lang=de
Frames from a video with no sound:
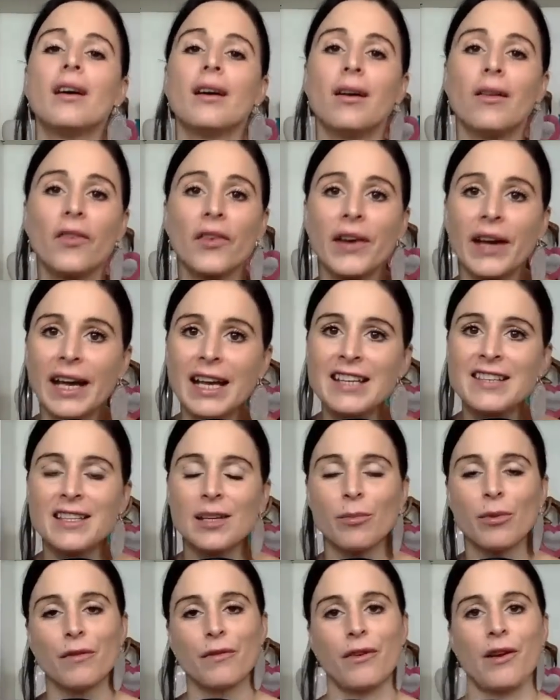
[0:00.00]
Und der Rest
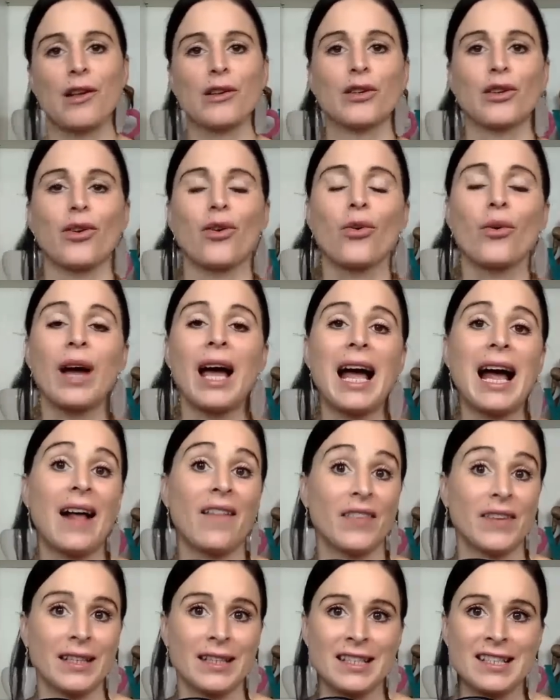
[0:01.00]
der Bevölkerung
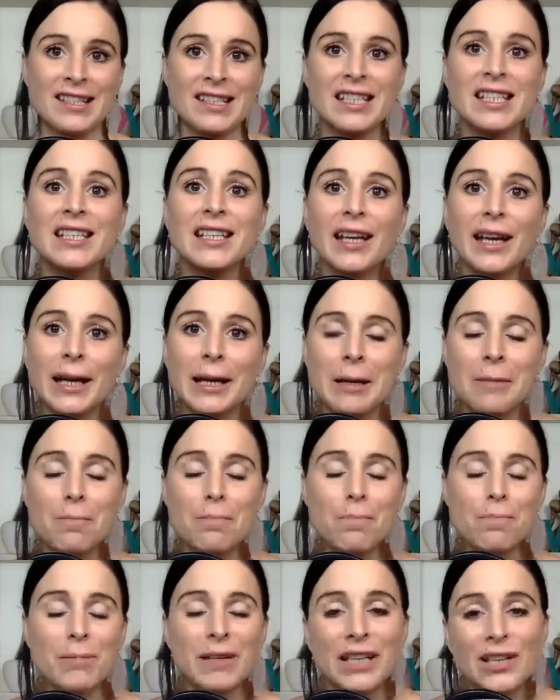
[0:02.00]
hat den sicheren
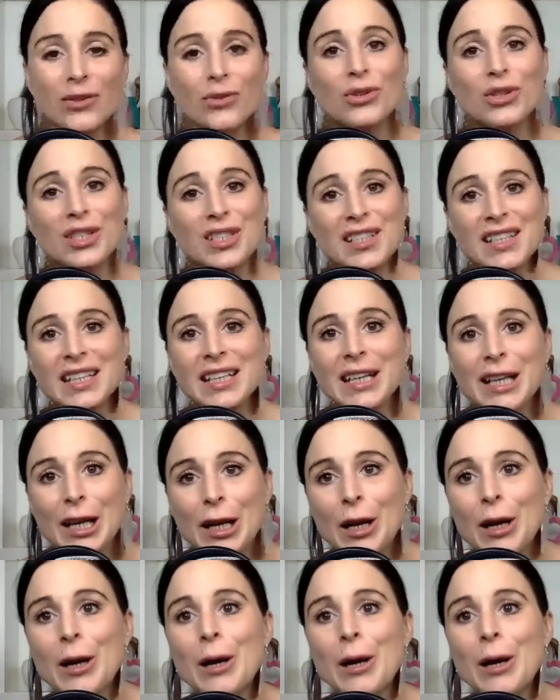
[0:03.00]
Bindungsstil,